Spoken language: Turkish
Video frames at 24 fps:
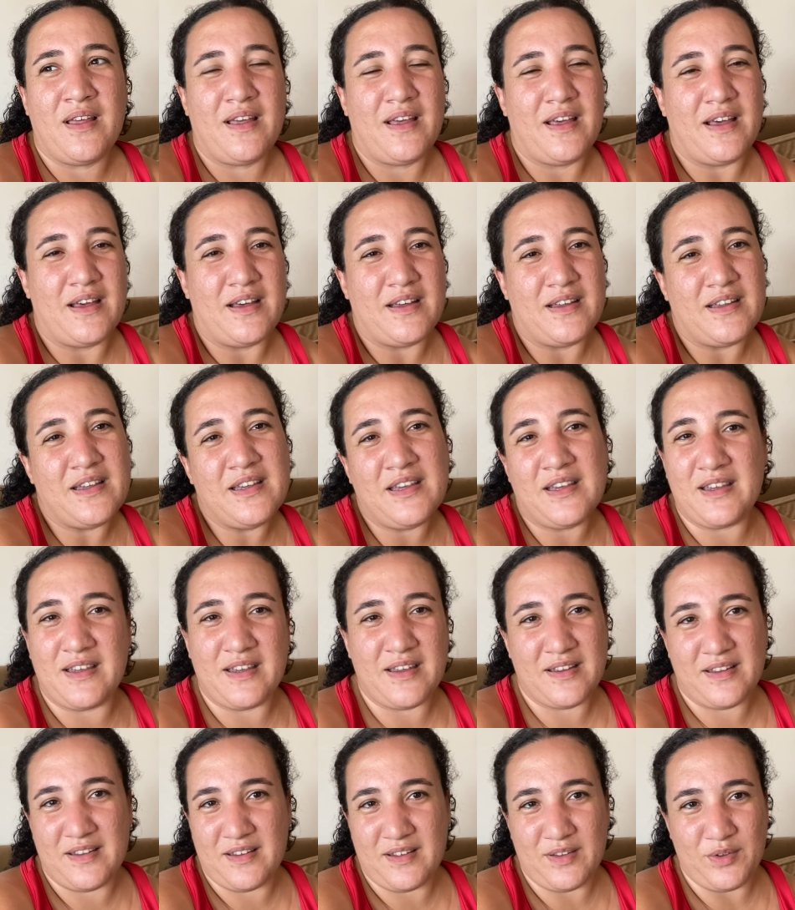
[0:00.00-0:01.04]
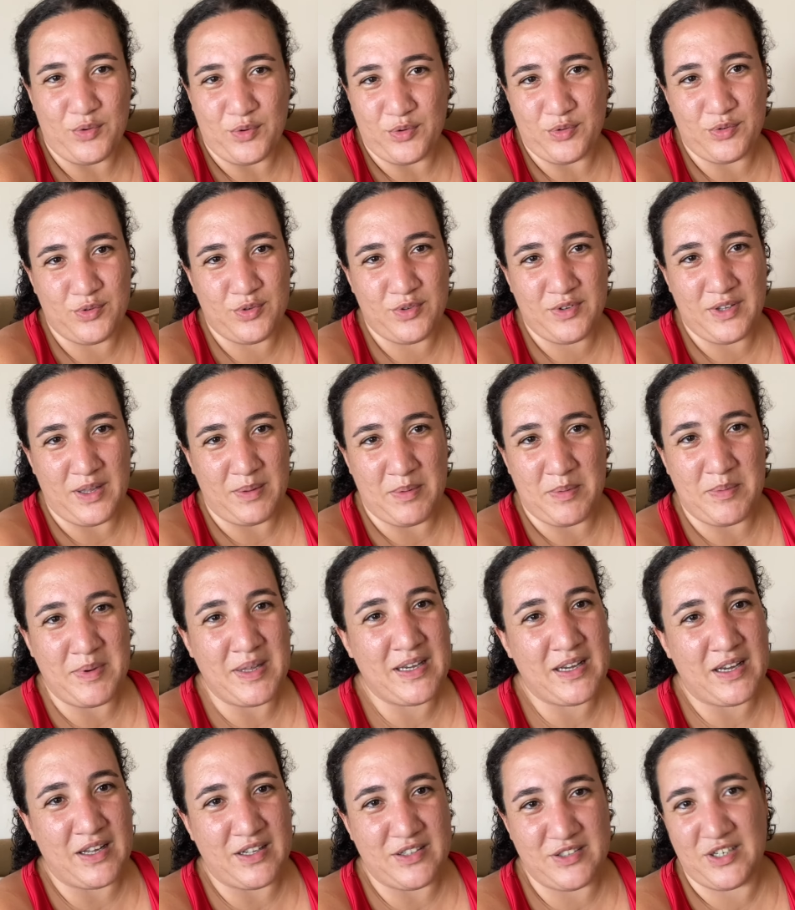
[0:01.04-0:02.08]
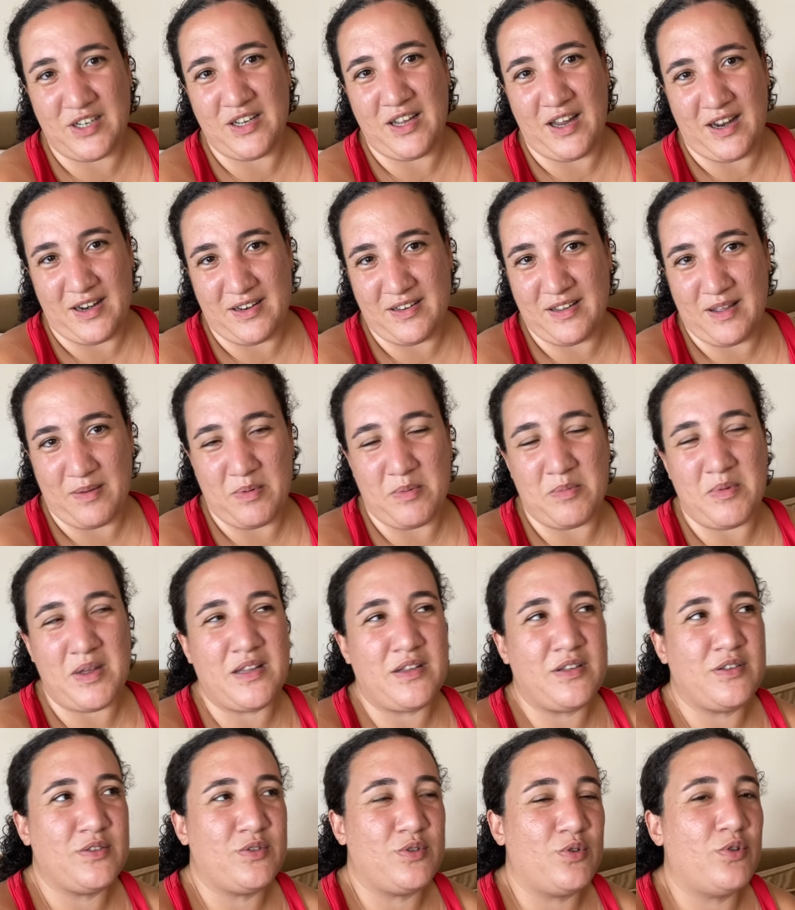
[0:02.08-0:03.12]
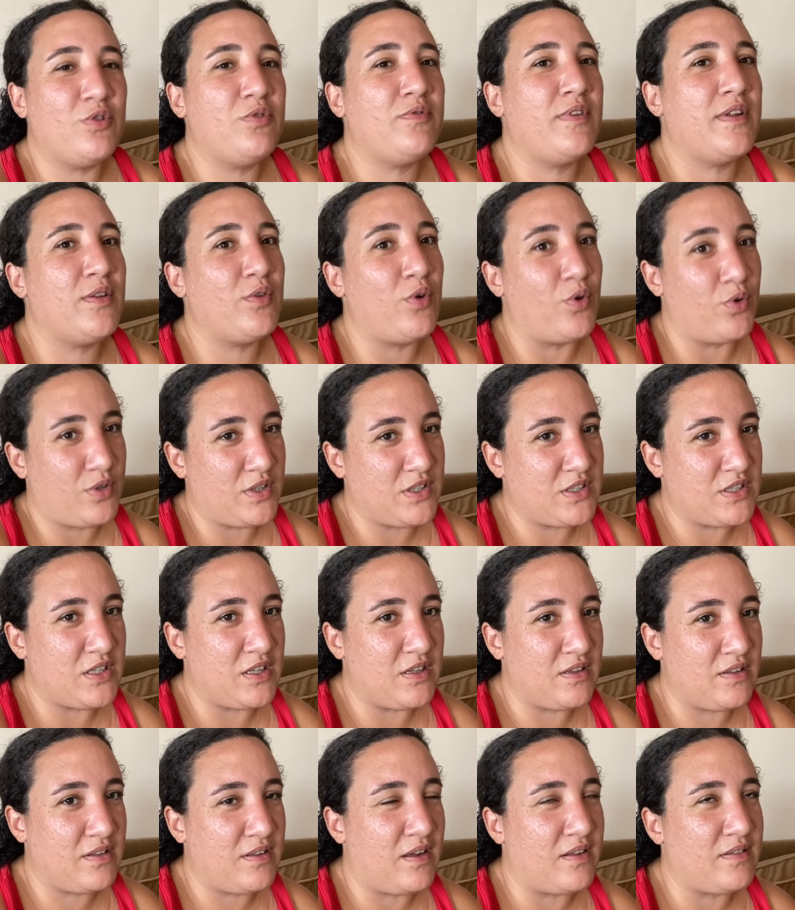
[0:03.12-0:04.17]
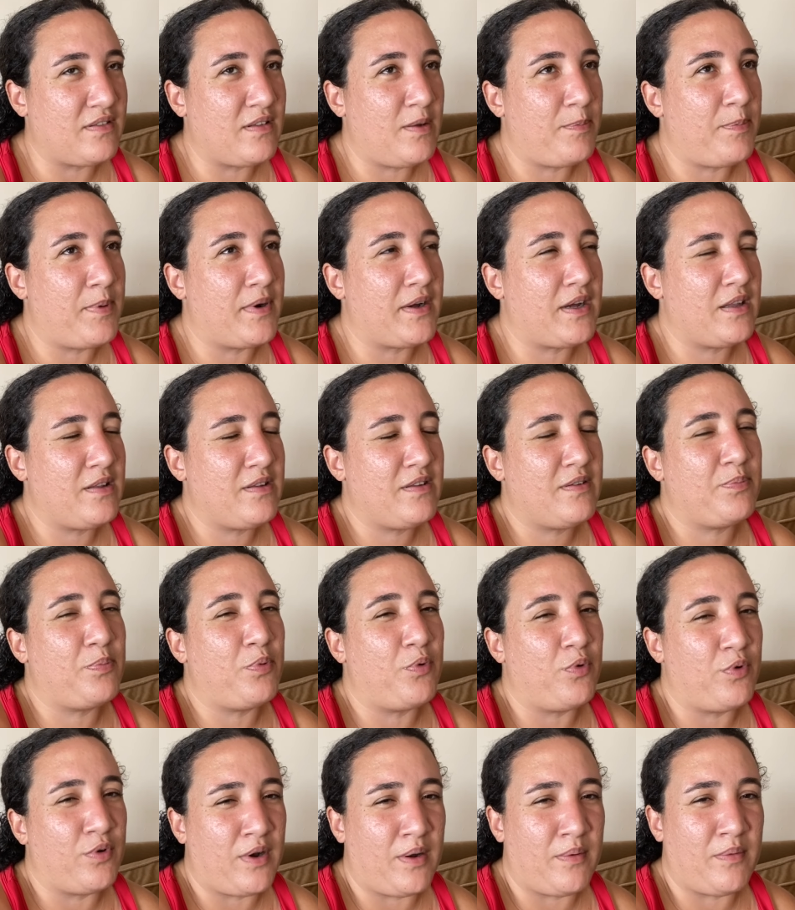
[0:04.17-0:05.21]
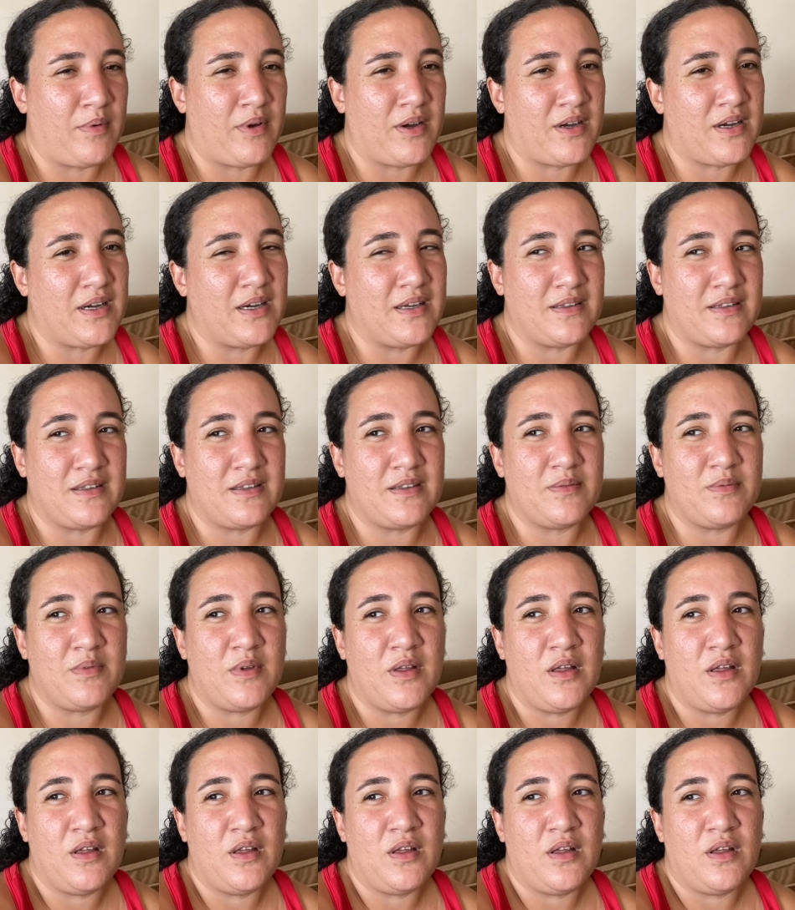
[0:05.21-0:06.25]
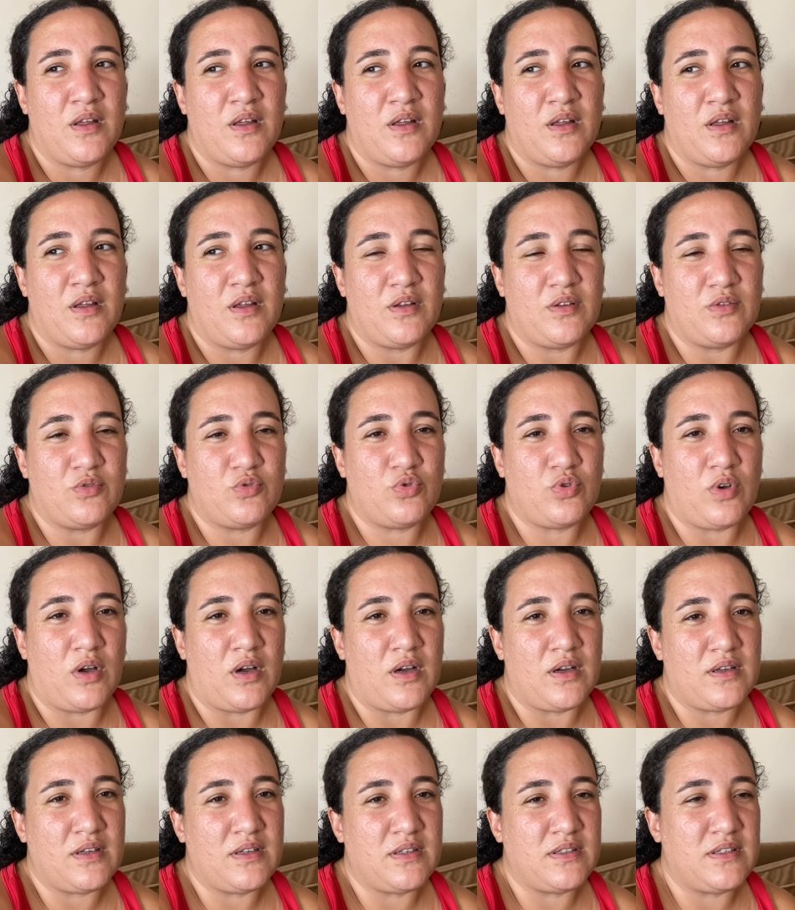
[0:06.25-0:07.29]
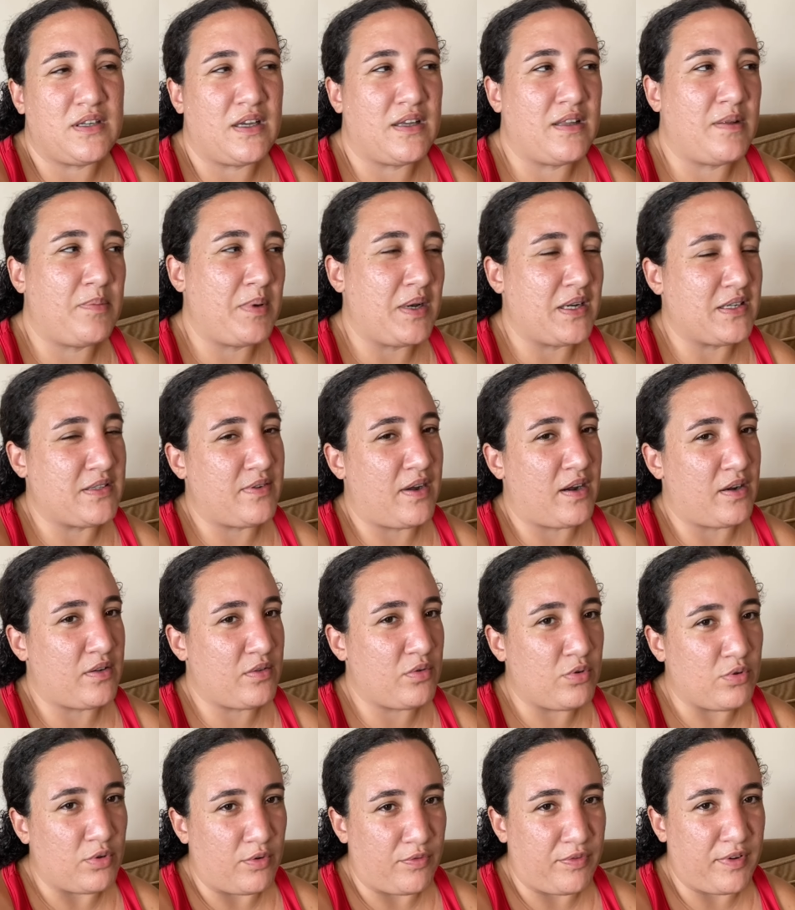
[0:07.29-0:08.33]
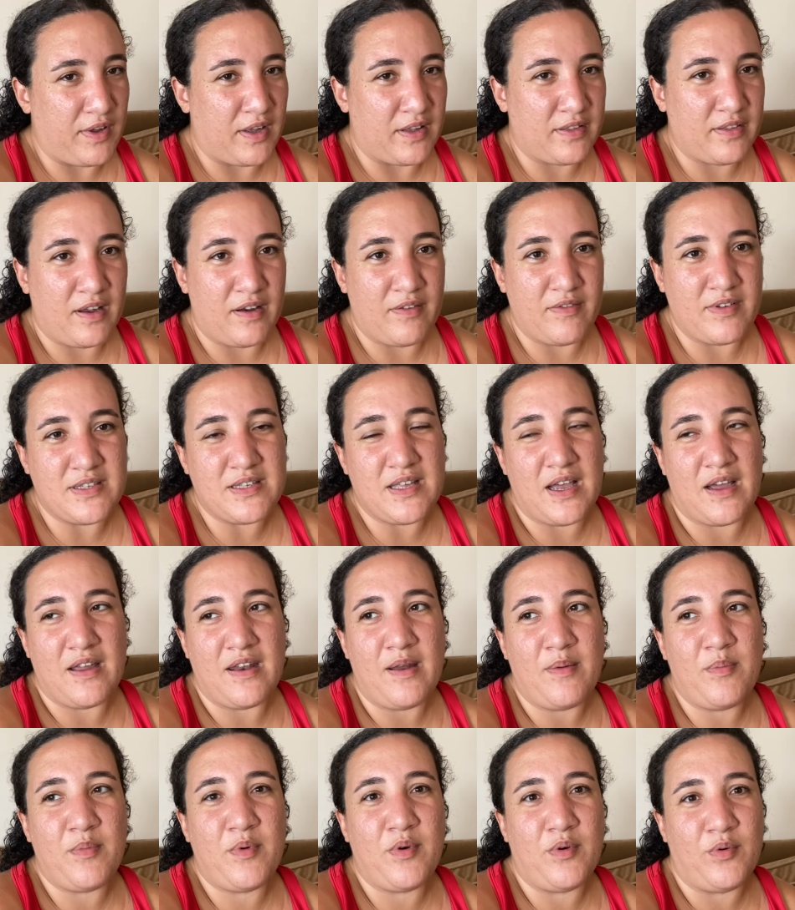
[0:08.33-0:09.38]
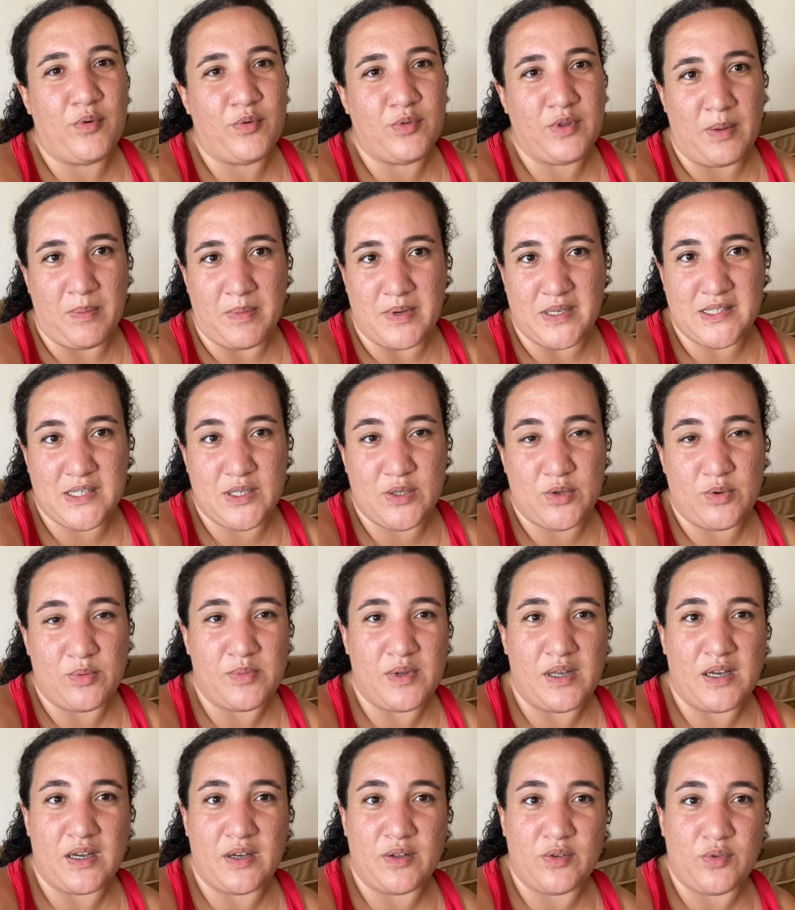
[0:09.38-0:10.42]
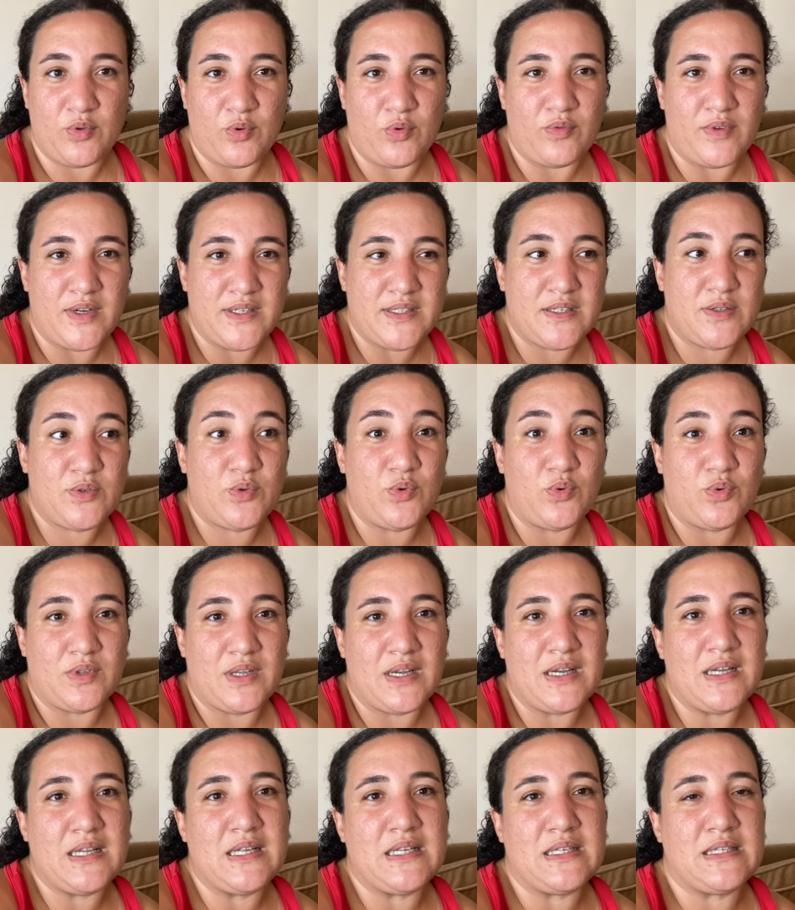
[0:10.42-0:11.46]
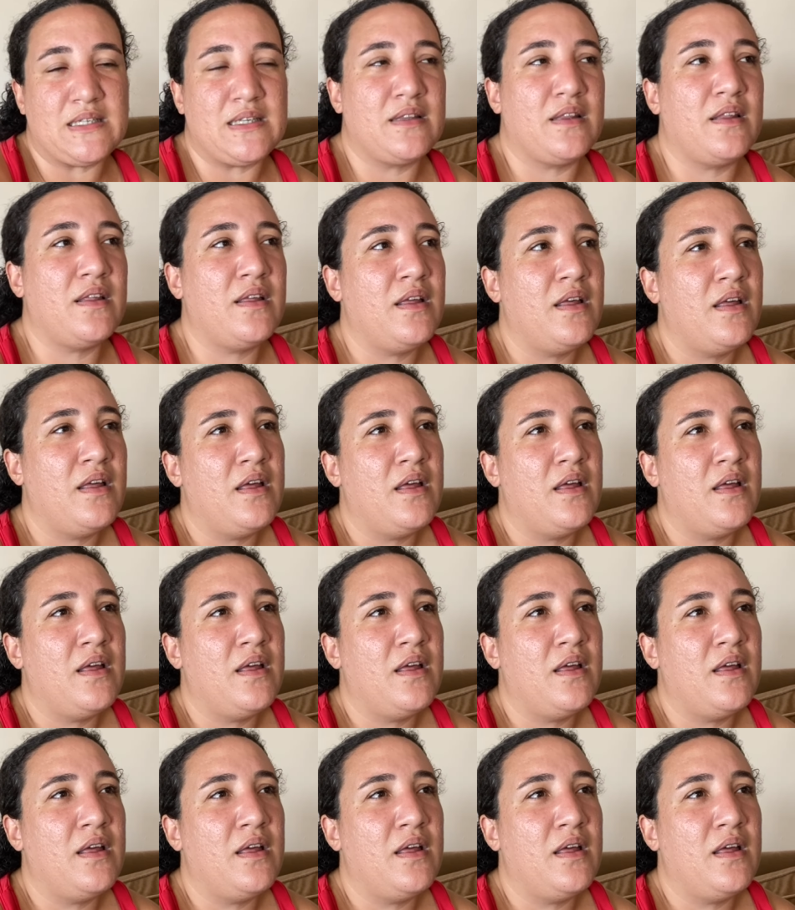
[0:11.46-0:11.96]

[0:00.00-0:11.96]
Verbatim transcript: e, ilk yurdu diyebilirim, ilk kalacağı yer diyebilirim 7. yurt ve 4 kişilik de hatta paket programa kaydıydım şu anki şeyde biraz farklı oluyor fiyatlar vesaire ama ondan bahsediyorum yakında üniversitesi yurtları nasıldı.